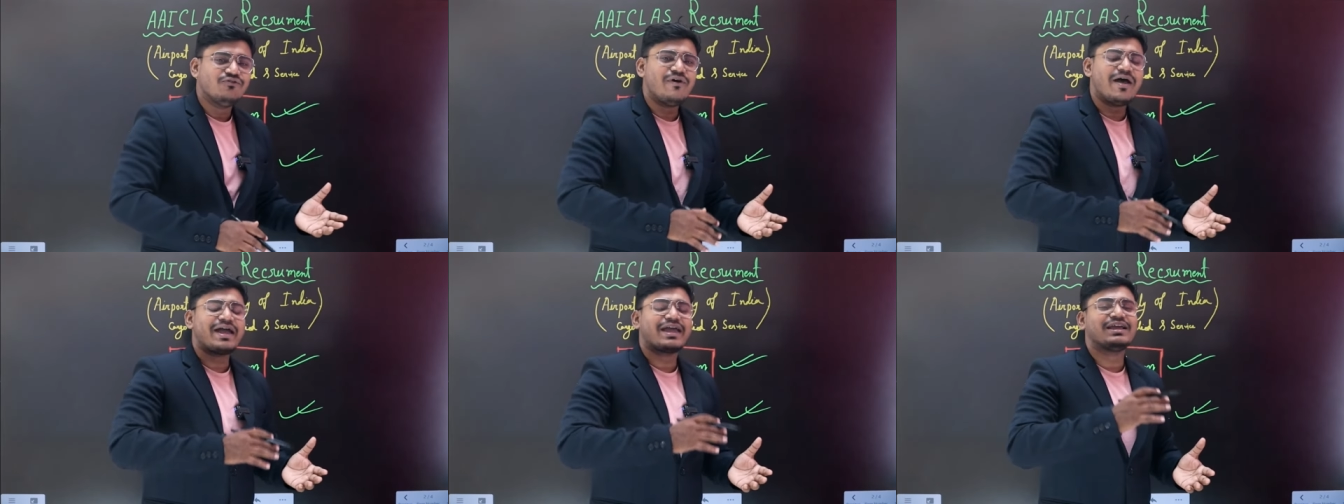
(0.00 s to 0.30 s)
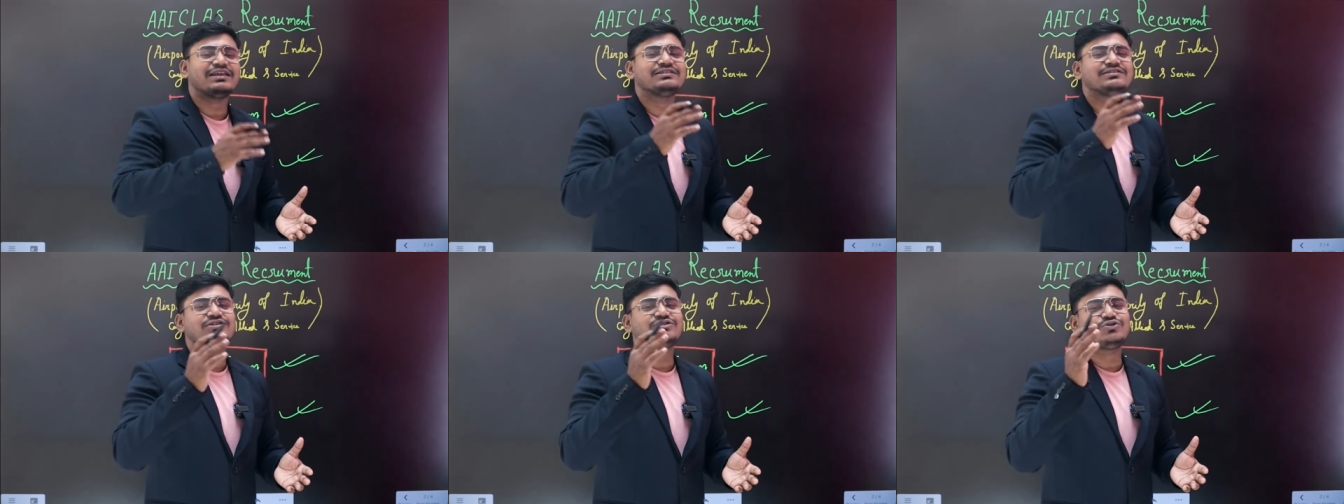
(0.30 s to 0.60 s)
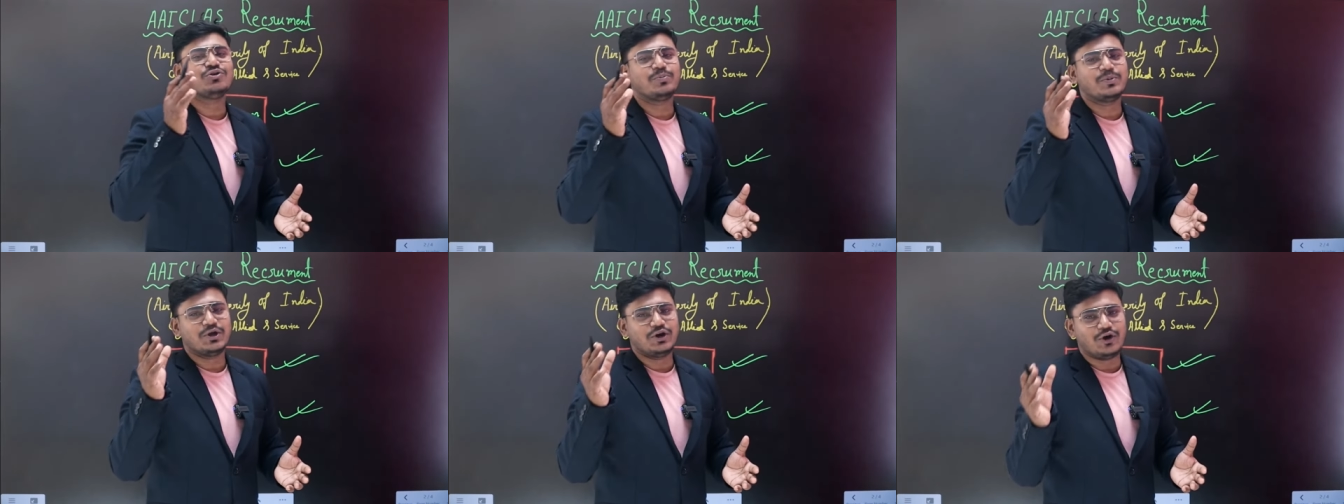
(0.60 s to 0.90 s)
ভ্যাকেন্সি
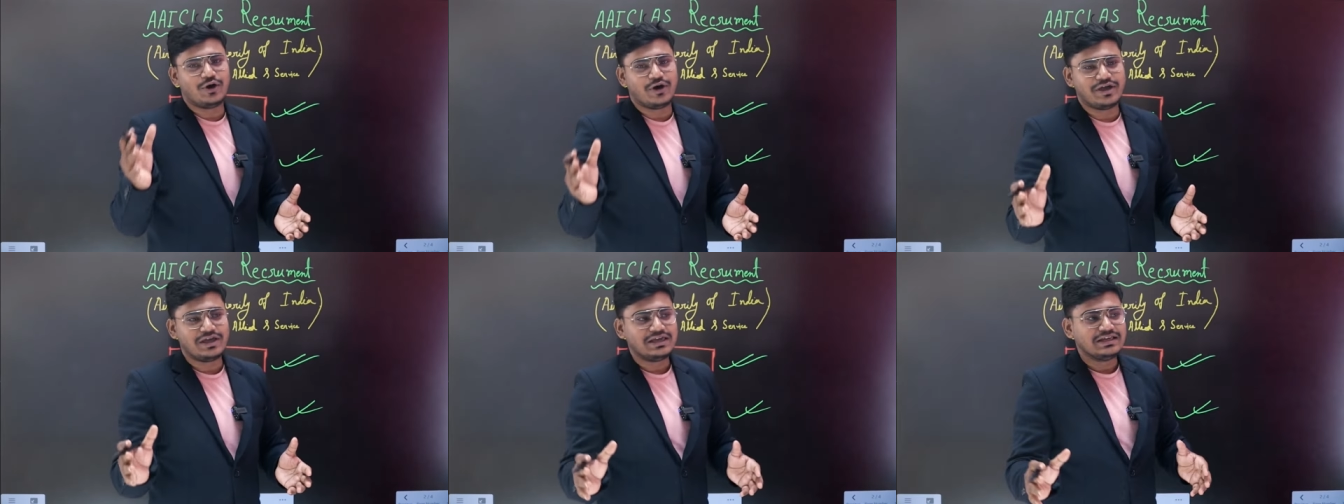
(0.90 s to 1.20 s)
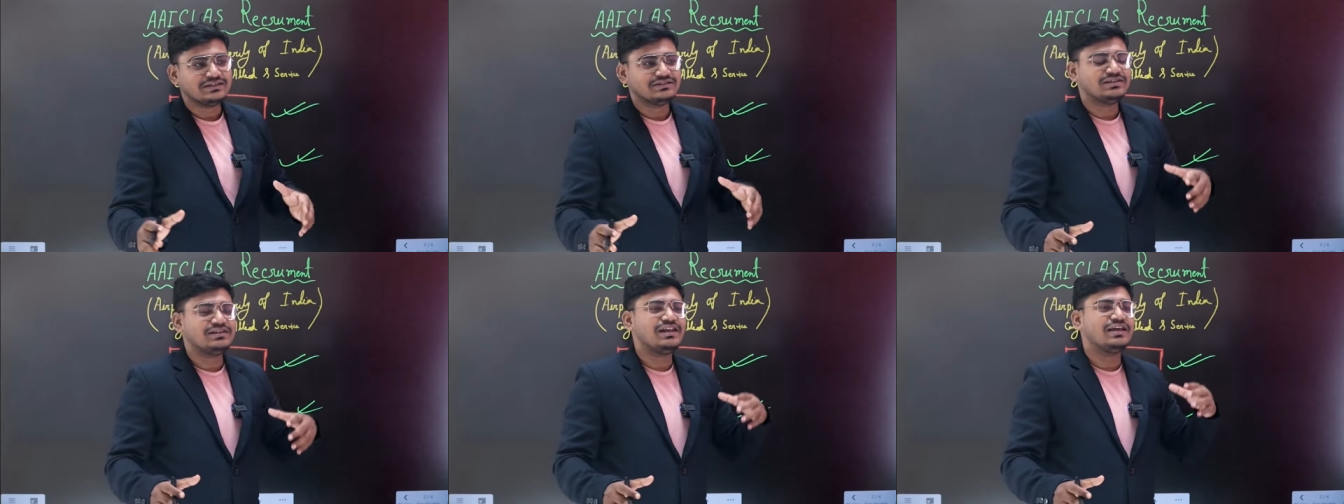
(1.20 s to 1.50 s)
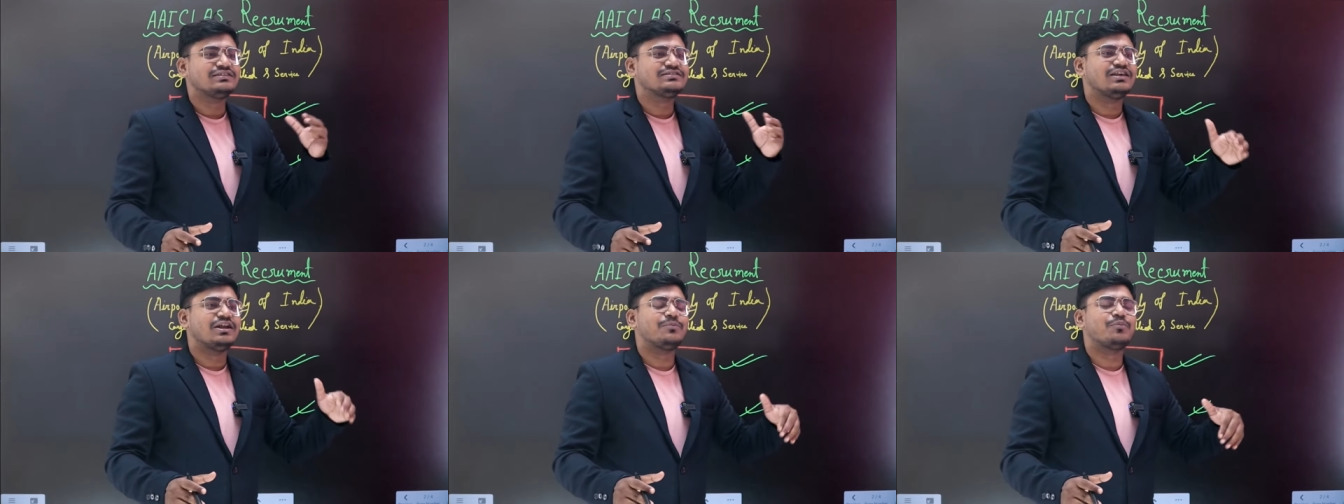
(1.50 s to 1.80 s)
তো বেরোয়
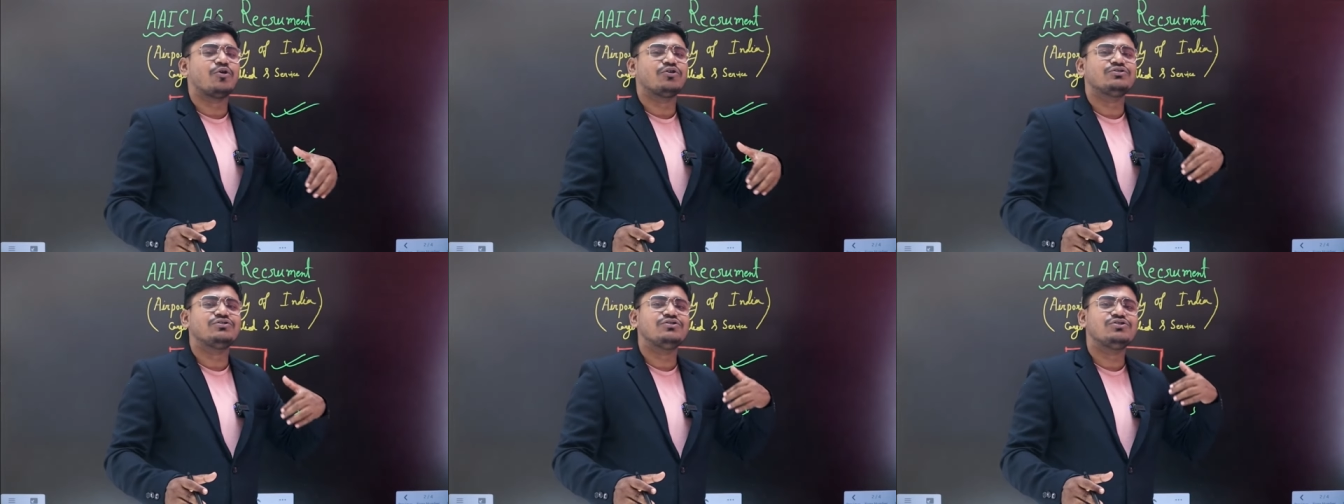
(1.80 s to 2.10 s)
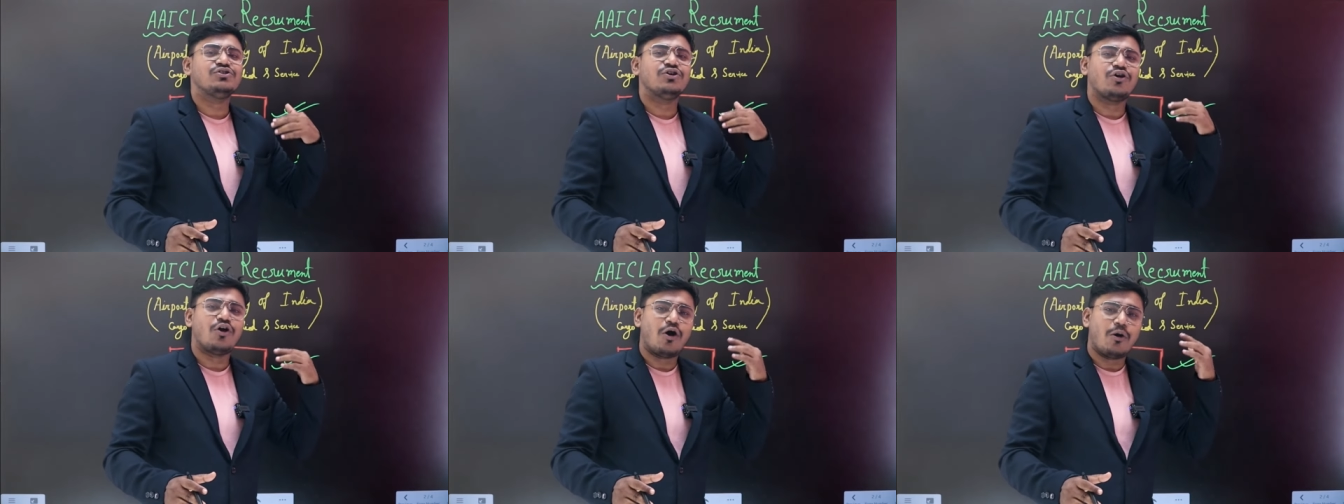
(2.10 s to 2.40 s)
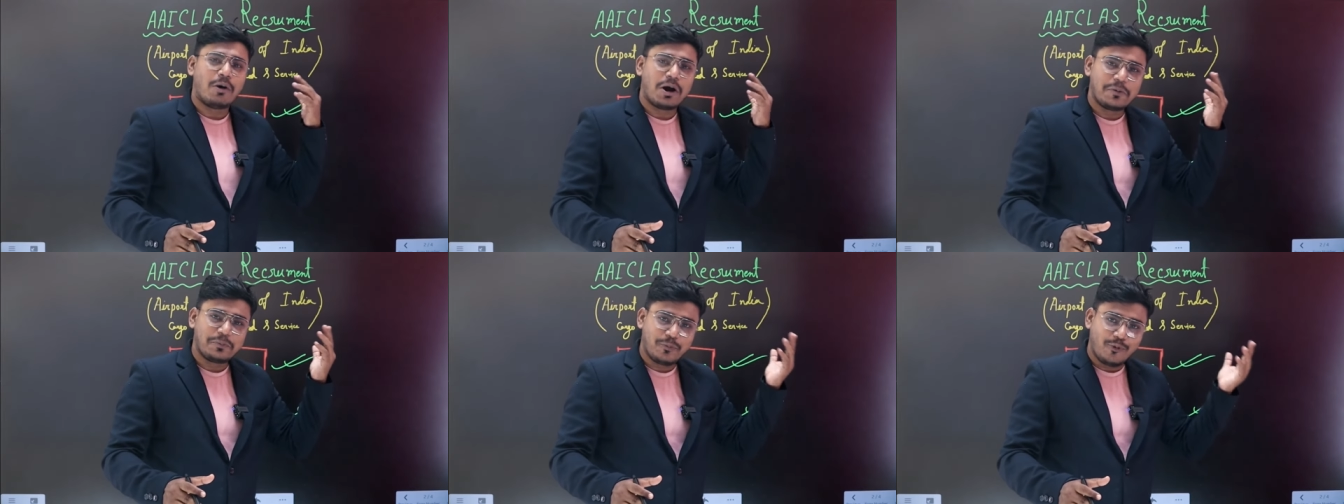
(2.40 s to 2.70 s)
সিলেকশন প্রসিডিওর
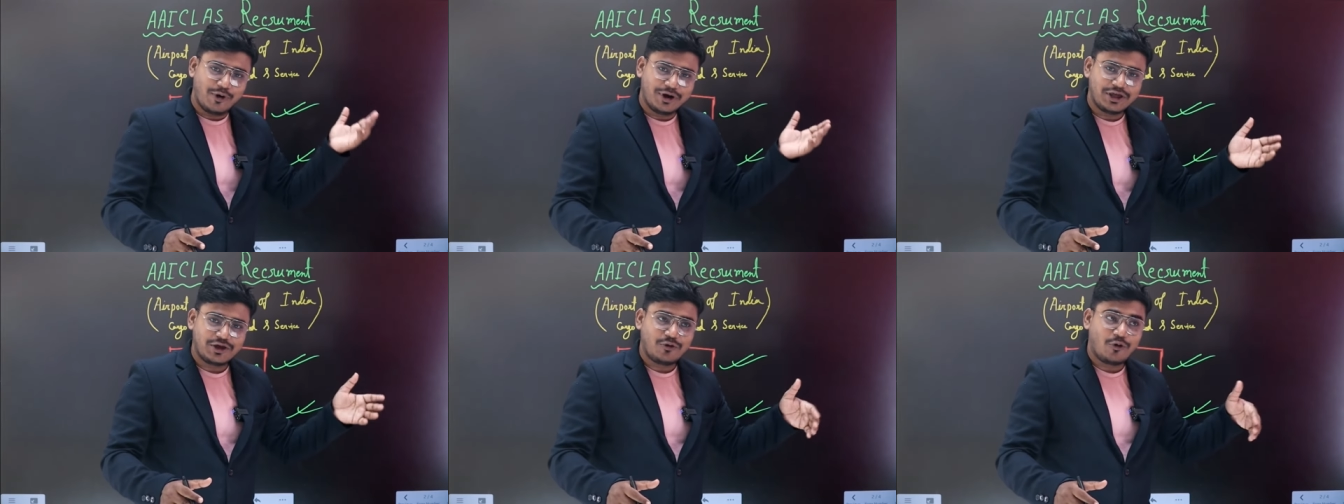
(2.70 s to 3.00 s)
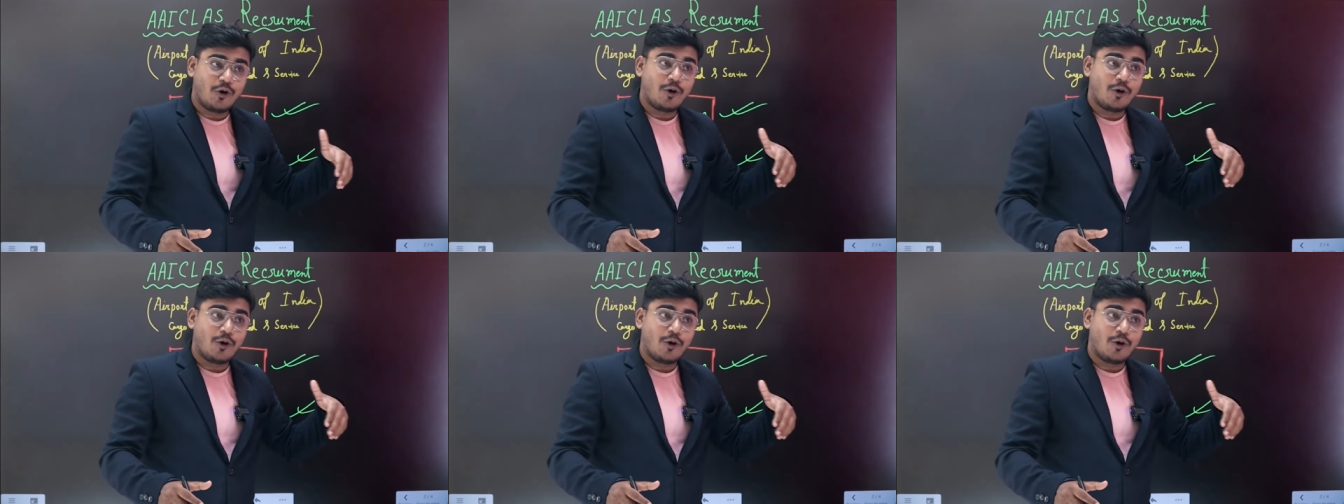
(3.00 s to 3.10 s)
হওয়ার পরে